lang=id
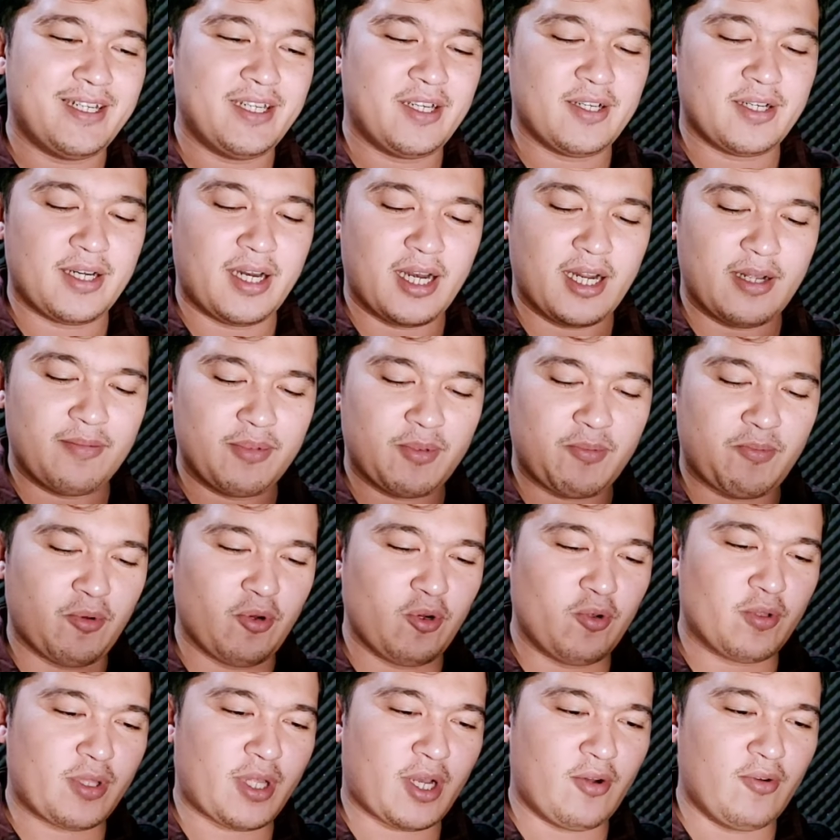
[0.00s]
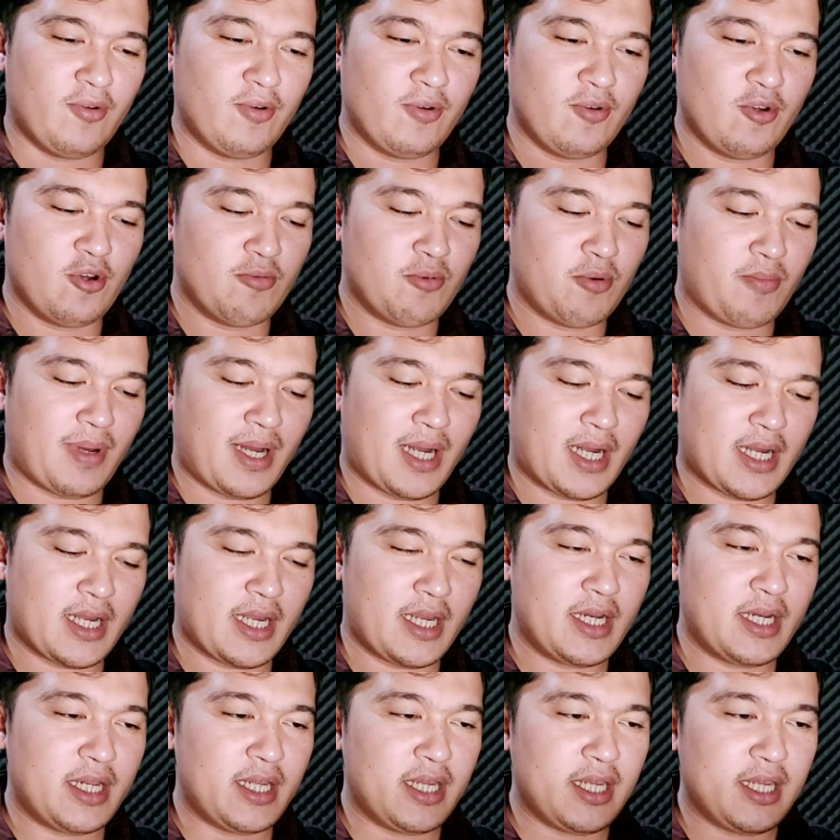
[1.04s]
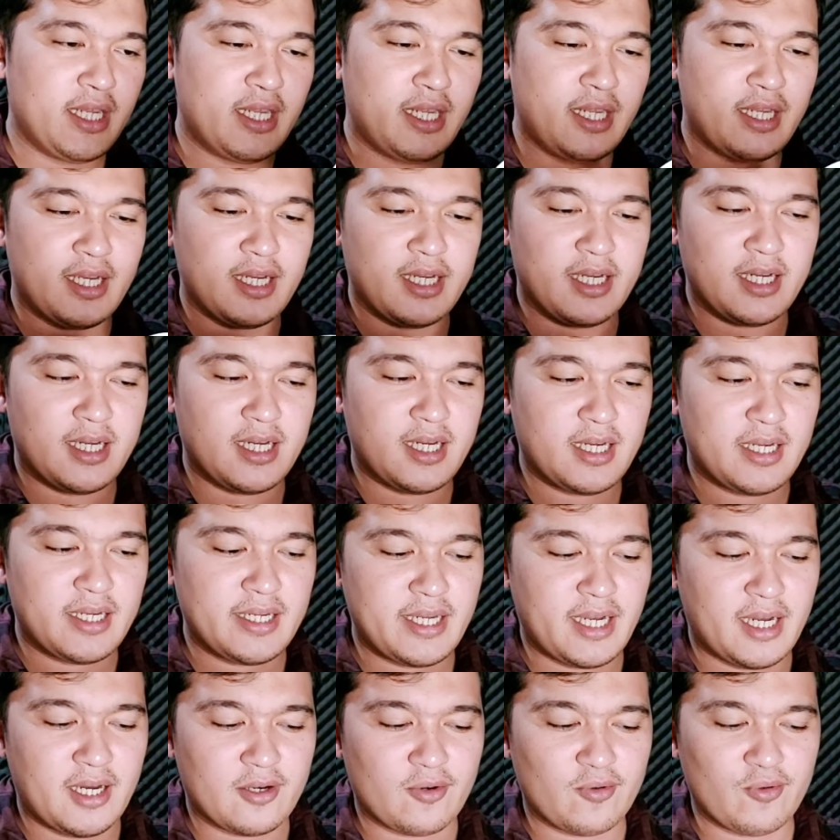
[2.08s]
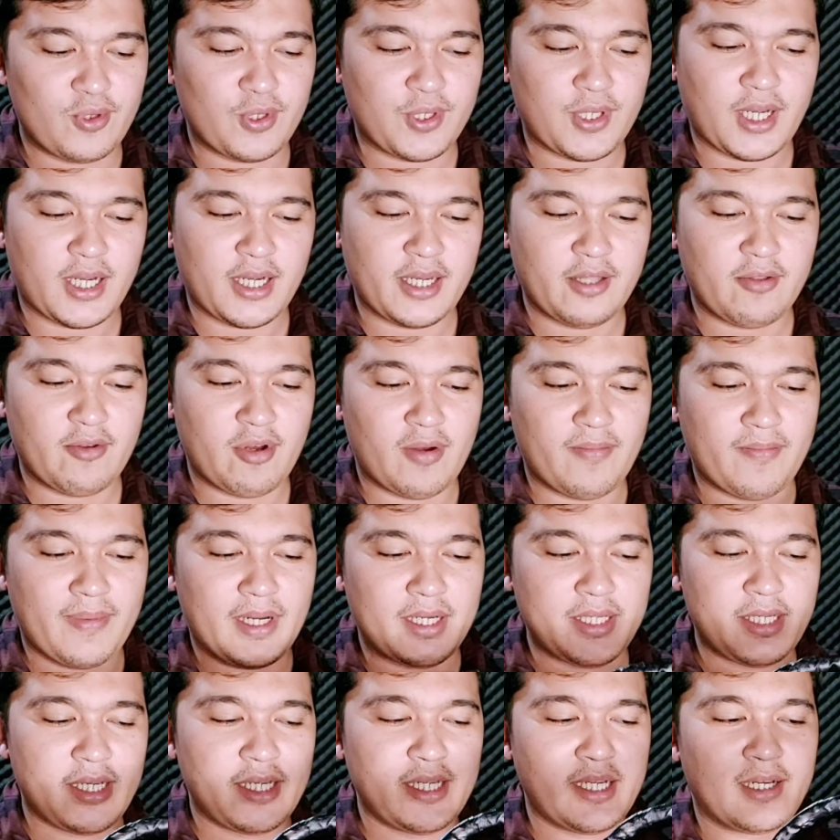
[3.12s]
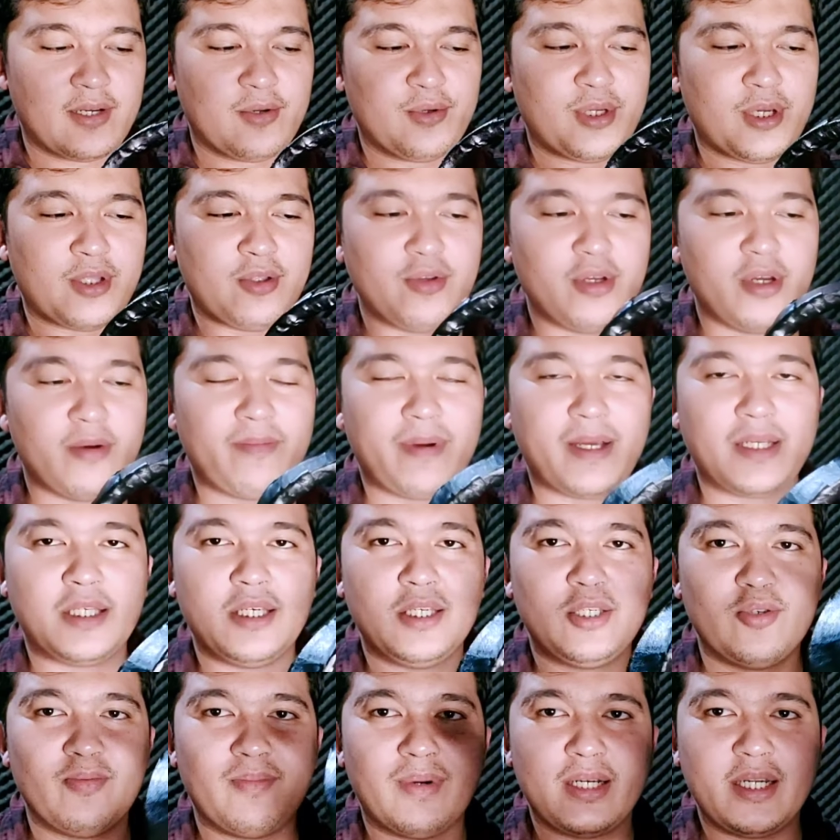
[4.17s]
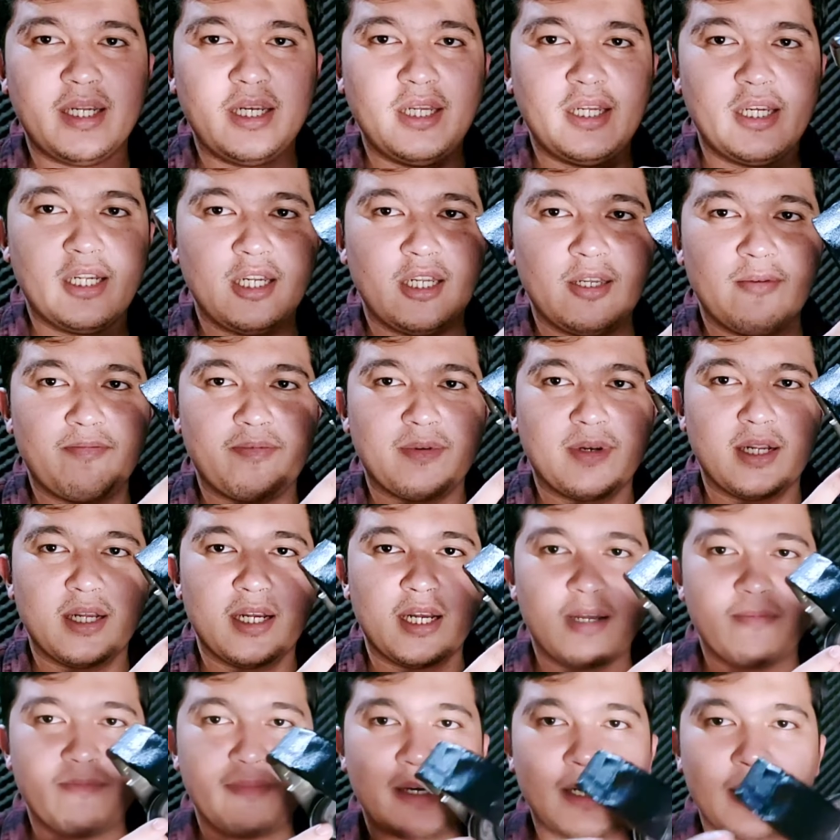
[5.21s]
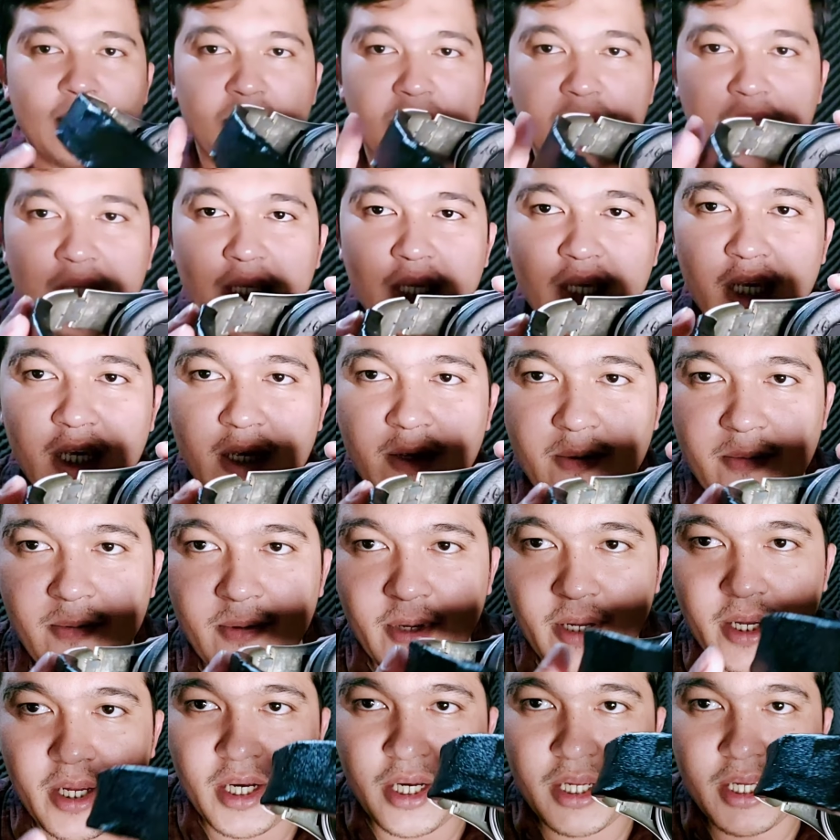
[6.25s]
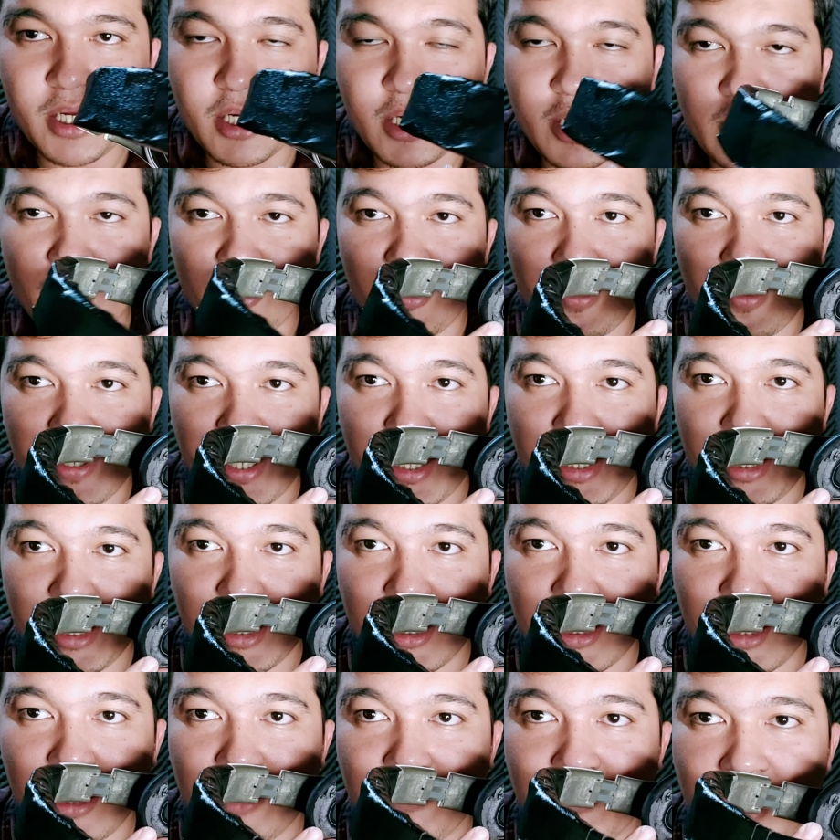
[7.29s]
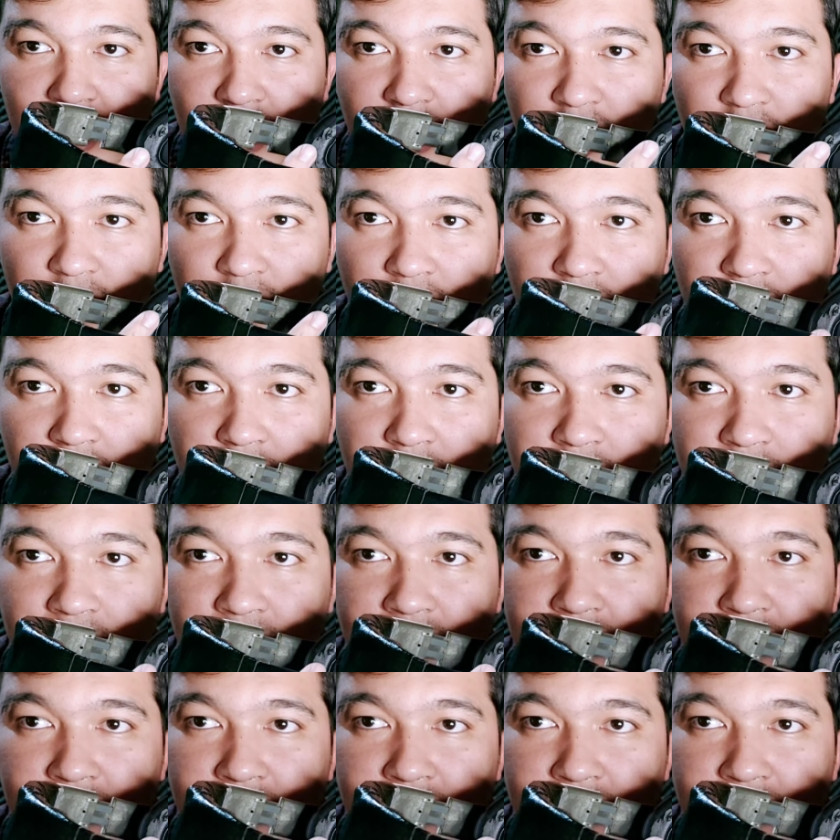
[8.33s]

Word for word: Jadi ke dalam 10 tahun gue memakai ini uh, yang rusak itu apa aja? Yang rusak tuh ya pasti cuman ininya nih perlengkapan si ininya nih tuh. Kayak ini kan kalian bisa lihat tuh ya